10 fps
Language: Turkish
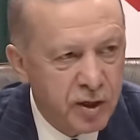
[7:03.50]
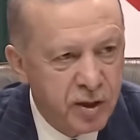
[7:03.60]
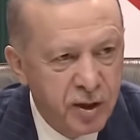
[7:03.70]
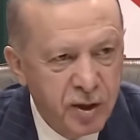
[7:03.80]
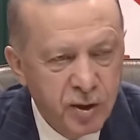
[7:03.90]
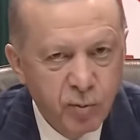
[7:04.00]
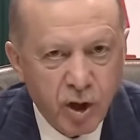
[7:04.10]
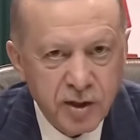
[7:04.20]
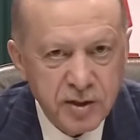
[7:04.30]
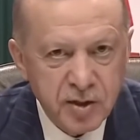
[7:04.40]
olan
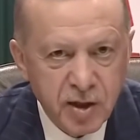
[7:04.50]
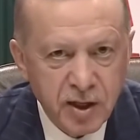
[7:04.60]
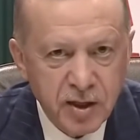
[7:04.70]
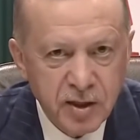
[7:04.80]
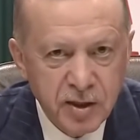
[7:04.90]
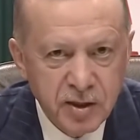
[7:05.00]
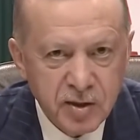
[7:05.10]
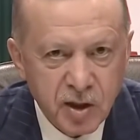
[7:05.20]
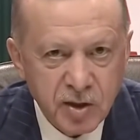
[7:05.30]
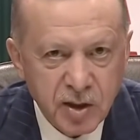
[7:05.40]
bu artışla
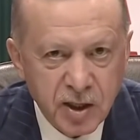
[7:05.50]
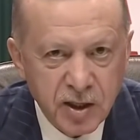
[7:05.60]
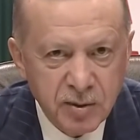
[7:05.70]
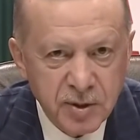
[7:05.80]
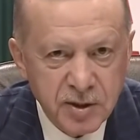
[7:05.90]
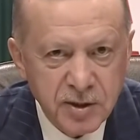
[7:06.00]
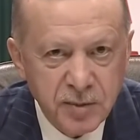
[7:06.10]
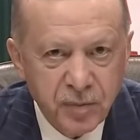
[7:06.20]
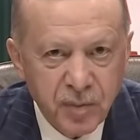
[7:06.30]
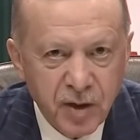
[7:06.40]

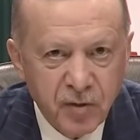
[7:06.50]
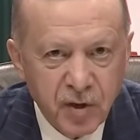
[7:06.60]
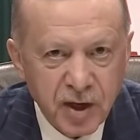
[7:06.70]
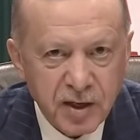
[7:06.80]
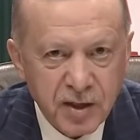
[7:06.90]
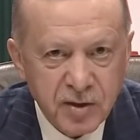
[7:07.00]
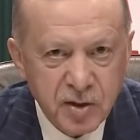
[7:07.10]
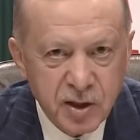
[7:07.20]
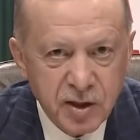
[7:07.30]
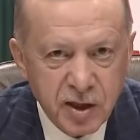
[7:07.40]
çalışanlarımızı fiyat
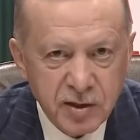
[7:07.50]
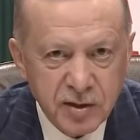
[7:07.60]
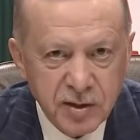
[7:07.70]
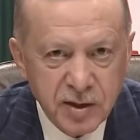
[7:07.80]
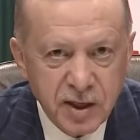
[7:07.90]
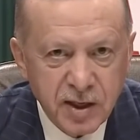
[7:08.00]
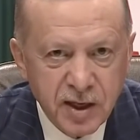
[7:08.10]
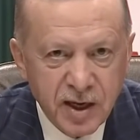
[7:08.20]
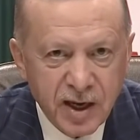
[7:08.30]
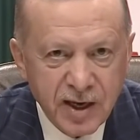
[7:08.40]
artışları
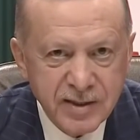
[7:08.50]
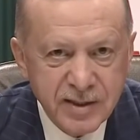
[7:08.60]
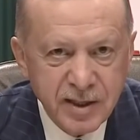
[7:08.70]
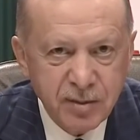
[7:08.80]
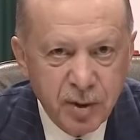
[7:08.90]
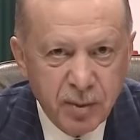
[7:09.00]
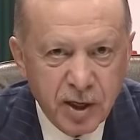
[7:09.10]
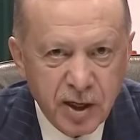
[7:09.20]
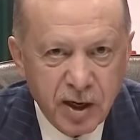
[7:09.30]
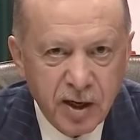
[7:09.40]
karşısında
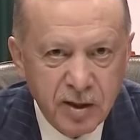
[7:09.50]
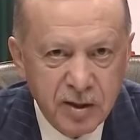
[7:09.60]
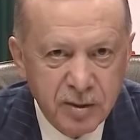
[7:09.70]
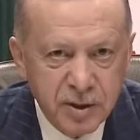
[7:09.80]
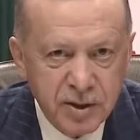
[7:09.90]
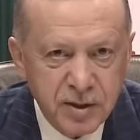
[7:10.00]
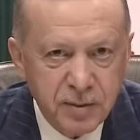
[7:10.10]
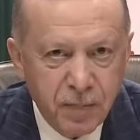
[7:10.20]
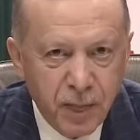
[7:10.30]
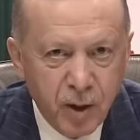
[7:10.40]
ezdirmeme
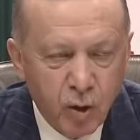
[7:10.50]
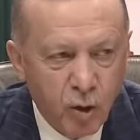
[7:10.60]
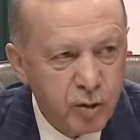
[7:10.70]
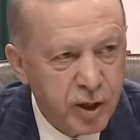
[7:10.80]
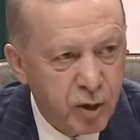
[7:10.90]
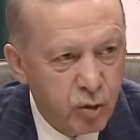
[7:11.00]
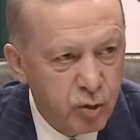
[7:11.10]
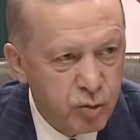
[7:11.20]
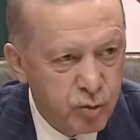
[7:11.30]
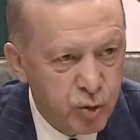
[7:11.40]
kararlılığımızı ortaya
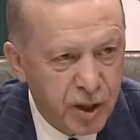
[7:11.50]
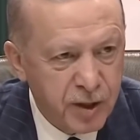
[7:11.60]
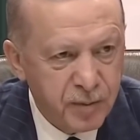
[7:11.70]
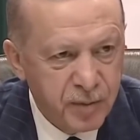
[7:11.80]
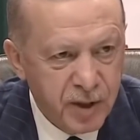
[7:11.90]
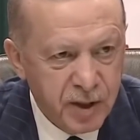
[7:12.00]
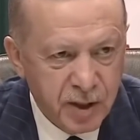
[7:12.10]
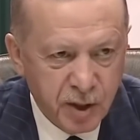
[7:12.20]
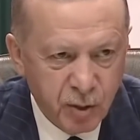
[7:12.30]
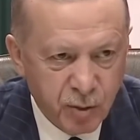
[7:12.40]
koyduğumuza
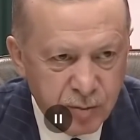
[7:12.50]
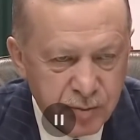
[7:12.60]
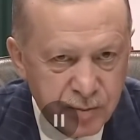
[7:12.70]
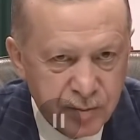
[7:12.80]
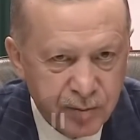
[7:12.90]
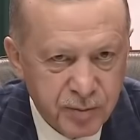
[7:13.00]
inanıyorum